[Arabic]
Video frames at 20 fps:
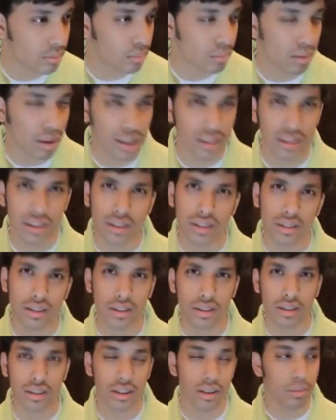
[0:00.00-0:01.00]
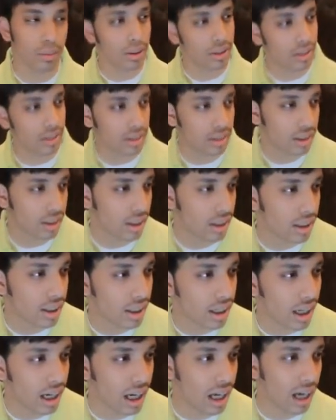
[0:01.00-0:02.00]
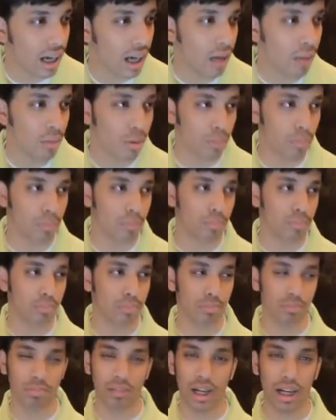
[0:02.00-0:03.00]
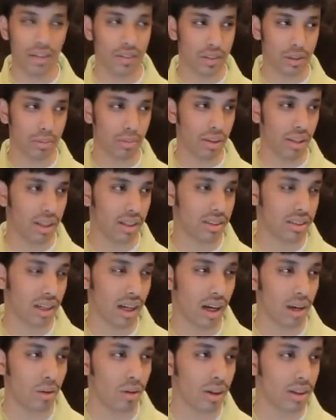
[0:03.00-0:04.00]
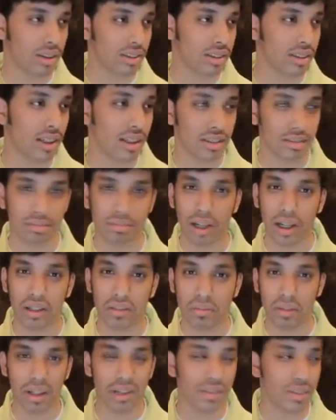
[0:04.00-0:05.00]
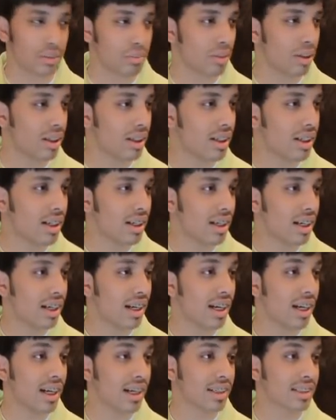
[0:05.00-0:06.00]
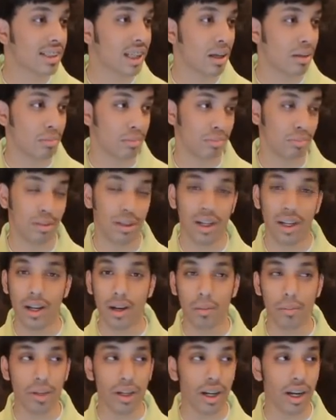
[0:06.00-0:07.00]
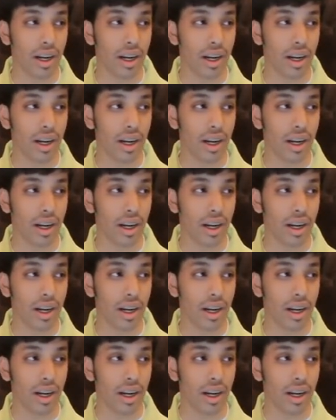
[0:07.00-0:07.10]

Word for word: ماتيتش اي ماتيتش آه المهم ما اعرف اسمه ذا الصراحه واجد يعني ما اعرف اسمه آه طيب الليله مين